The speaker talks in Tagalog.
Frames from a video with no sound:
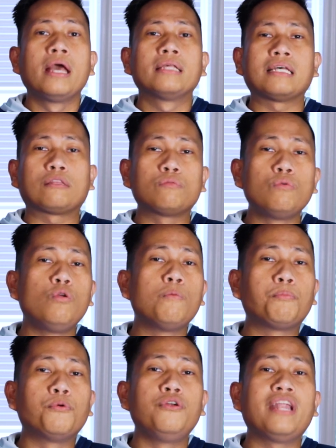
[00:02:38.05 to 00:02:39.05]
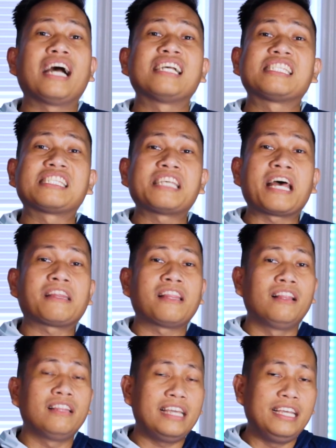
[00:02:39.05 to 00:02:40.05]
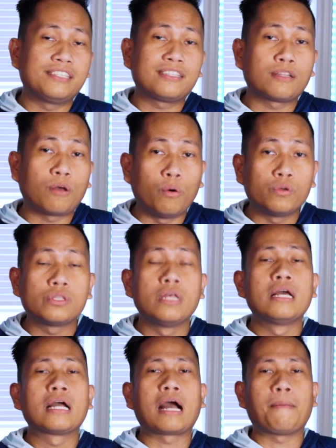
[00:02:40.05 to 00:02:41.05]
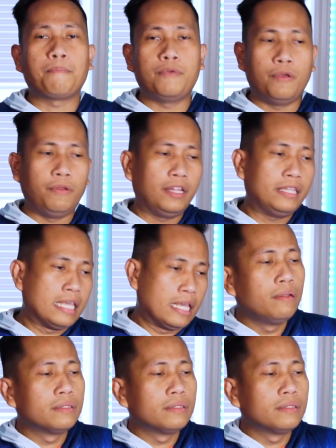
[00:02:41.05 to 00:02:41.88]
sa tulong po ng Settle East Coast Community.